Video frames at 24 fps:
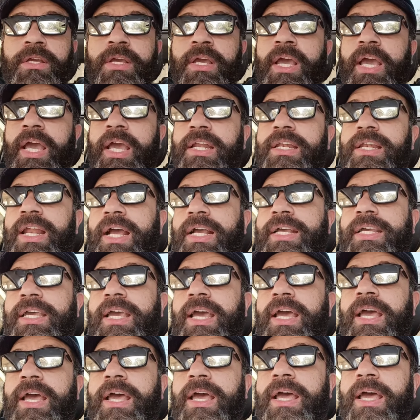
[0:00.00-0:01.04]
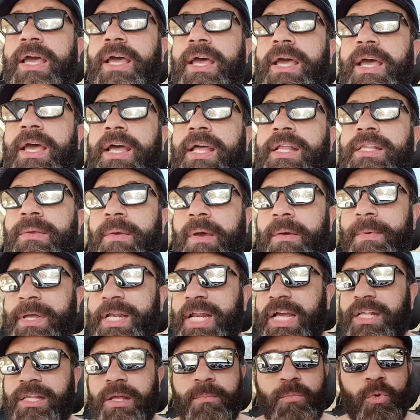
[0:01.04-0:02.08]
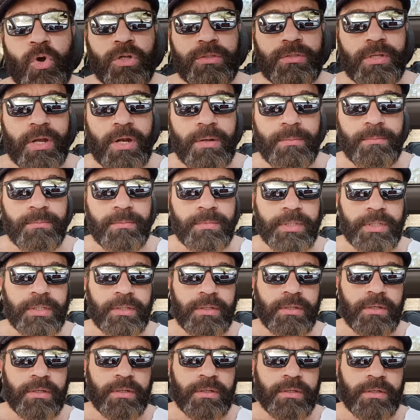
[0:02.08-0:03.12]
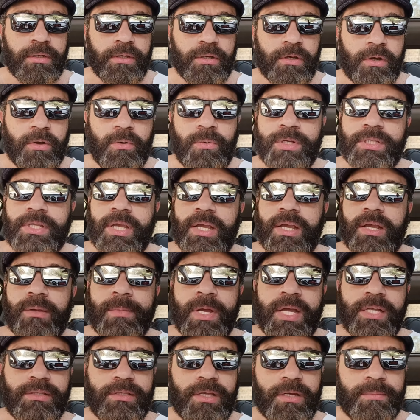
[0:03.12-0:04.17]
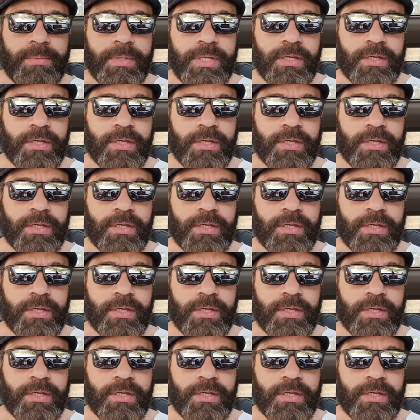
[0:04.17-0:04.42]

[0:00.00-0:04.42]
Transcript: انك آه، تبقى بني ادم محترم هو ده يا جماعه التربيه